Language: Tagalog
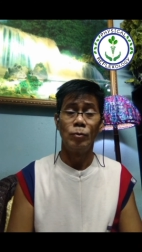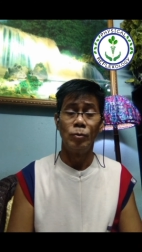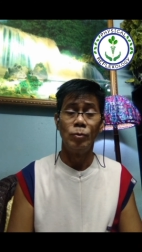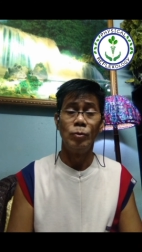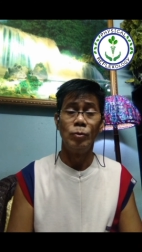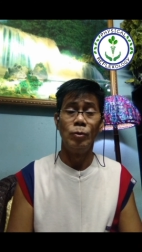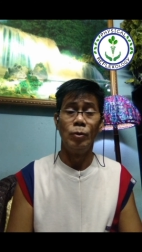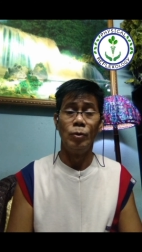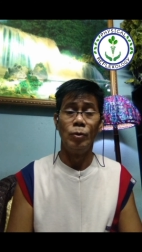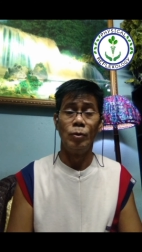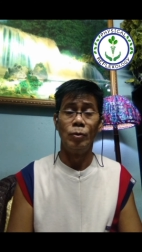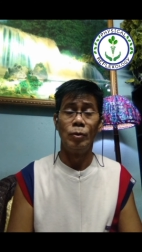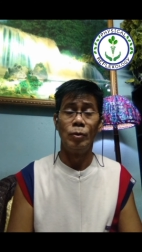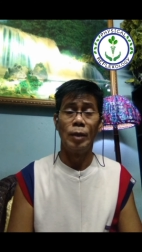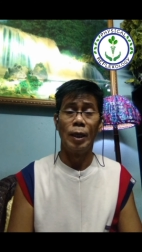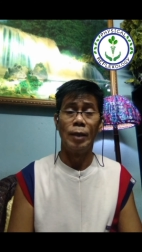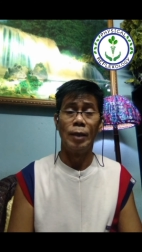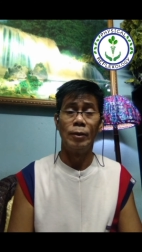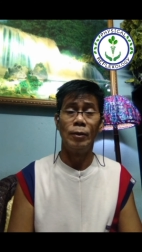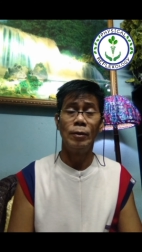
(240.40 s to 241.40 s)
ulo
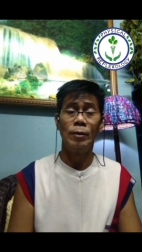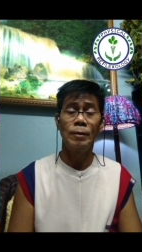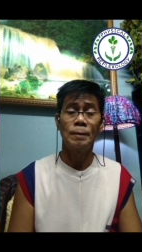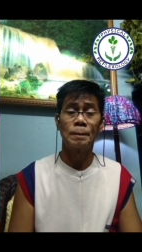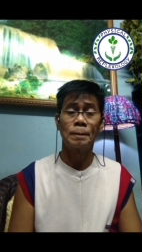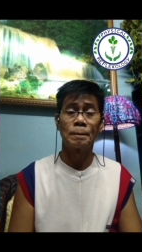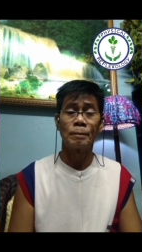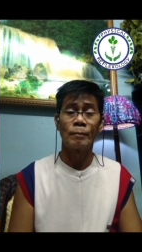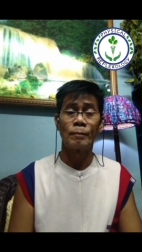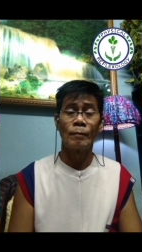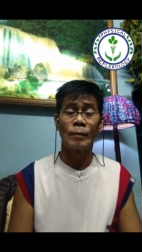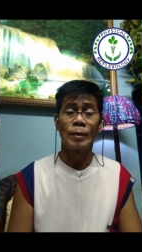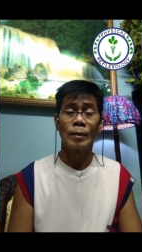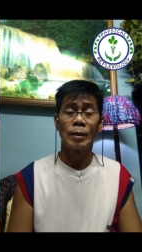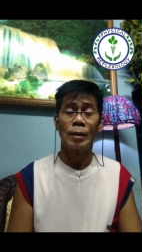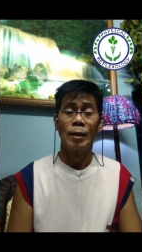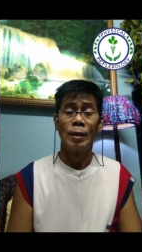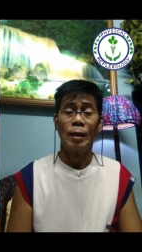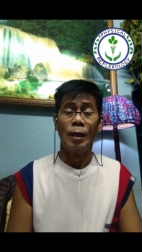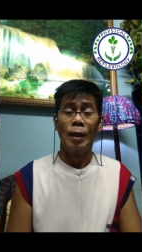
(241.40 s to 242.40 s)
ano
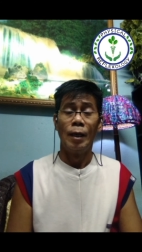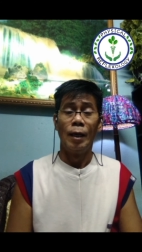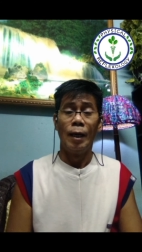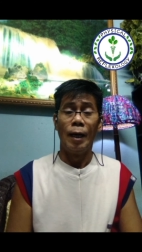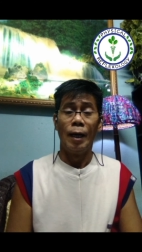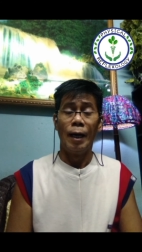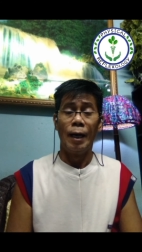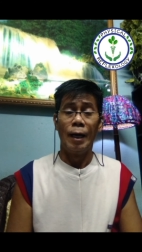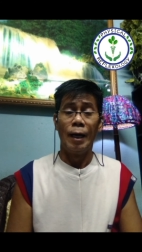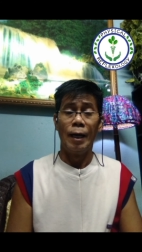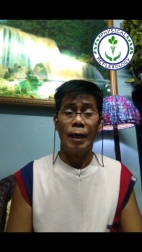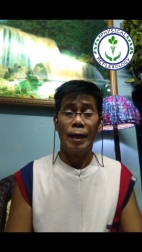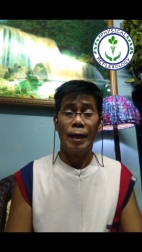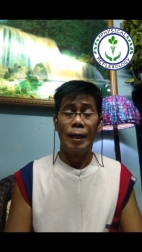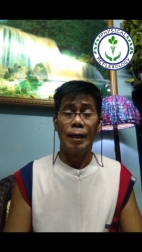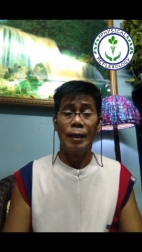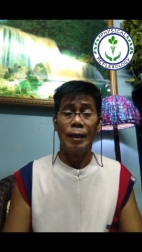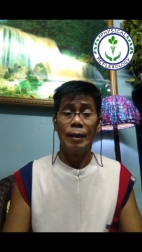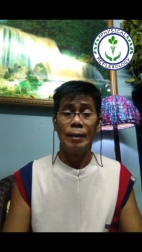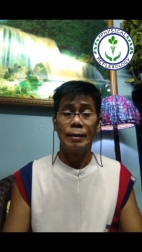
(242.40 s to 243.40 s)

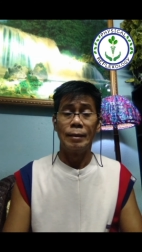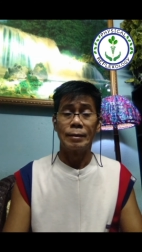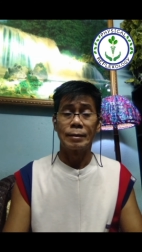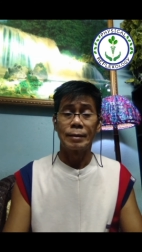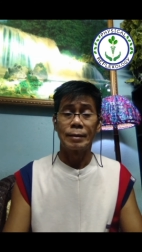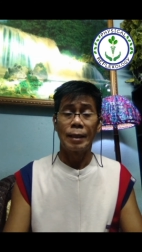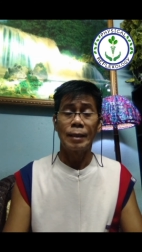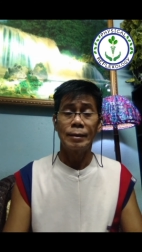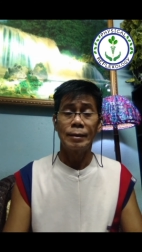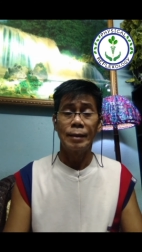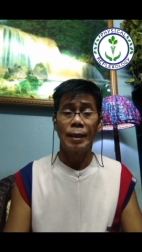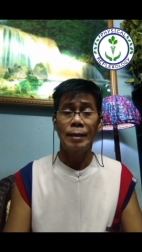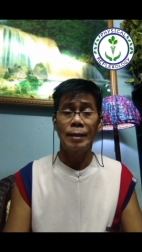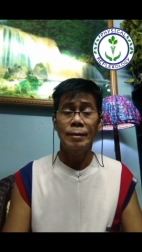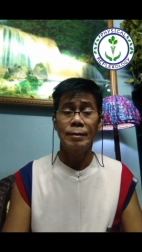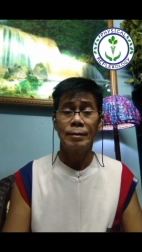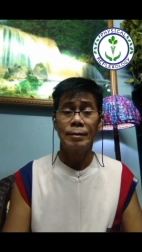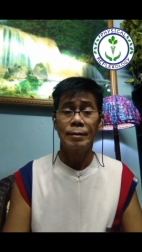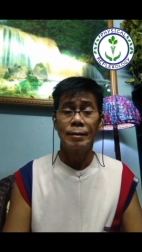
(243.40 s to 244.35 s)
uh, sana